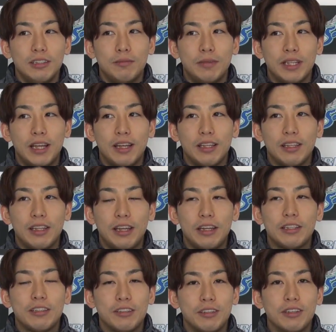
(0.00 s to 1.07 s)
まあ、な何
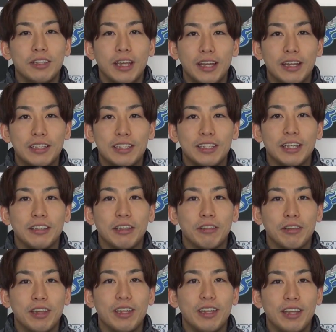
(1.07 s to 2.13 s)
するって話になった
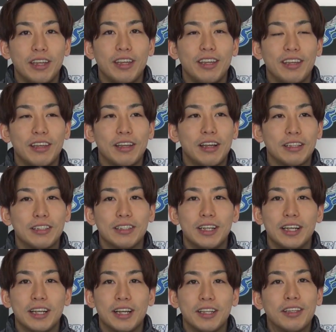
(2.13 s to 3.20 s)
時に
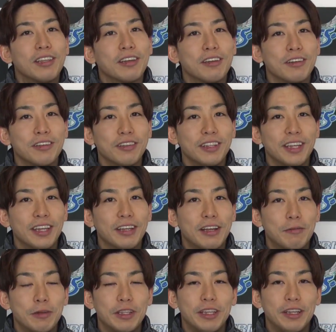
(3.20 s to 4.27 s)
カツラ買ってくるんで
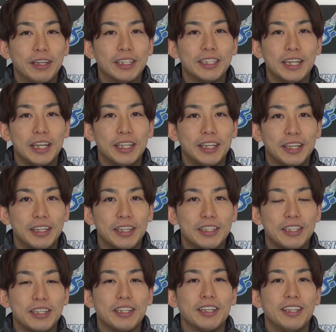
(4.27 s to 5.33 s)
かぶってくださいって
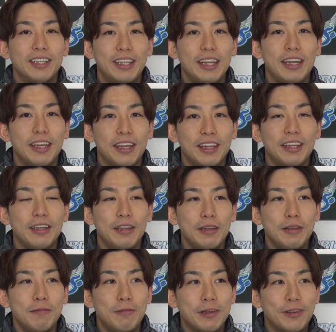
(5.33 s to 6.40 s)
形になって、は
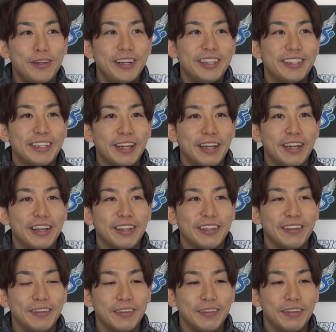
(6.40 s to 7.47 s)
い、クリスさ
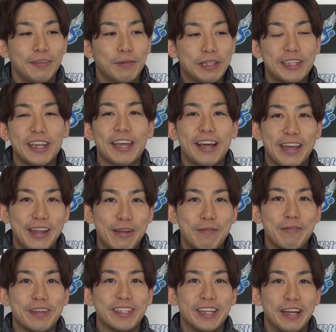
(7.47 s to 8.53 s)
んあ、シゲが選
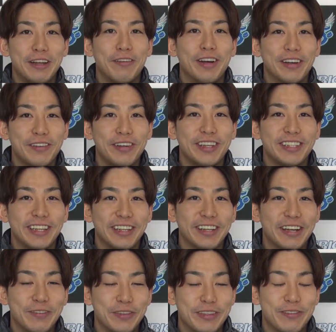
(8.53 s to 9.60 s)
びましたあれはクリスさんに
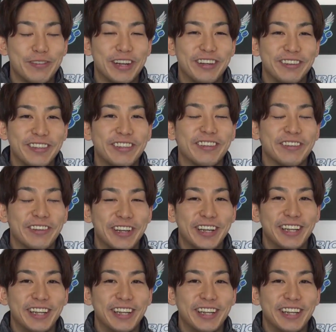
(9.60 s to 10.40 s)
勝ってもらうっていうのは